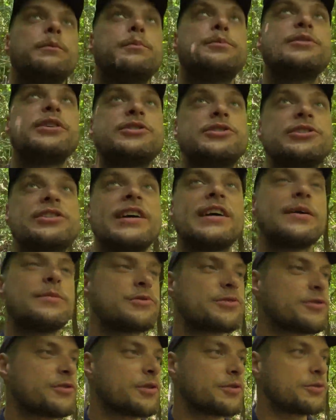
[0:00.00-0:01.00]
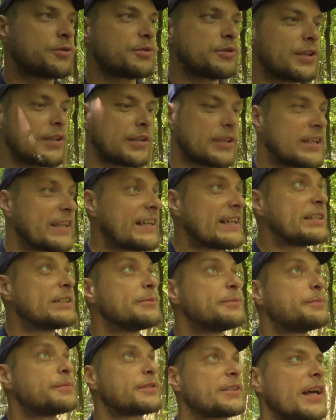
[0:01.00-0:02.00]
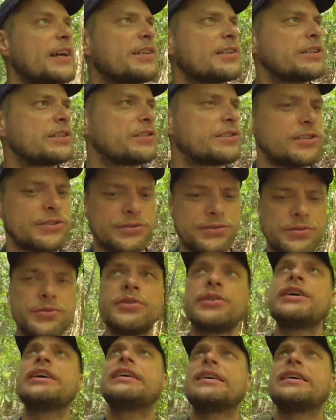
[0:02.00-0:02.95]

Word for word: Przeczytałem, że są tutaj e, ptaki, coś